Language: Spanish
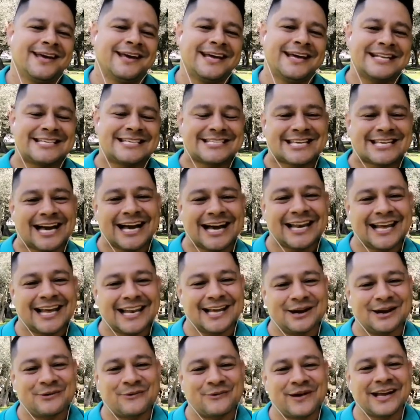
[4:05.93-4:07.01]
Él sale al
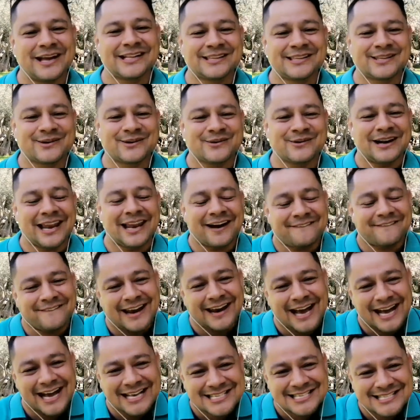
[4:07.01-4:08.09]
encuentro, la
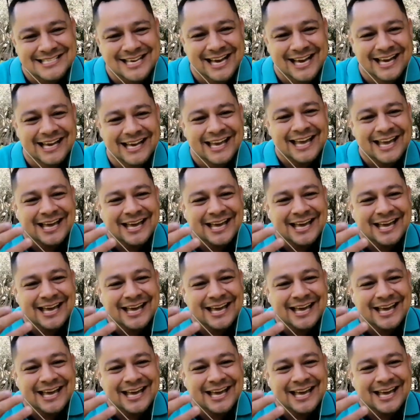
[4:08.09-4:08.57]
abraza,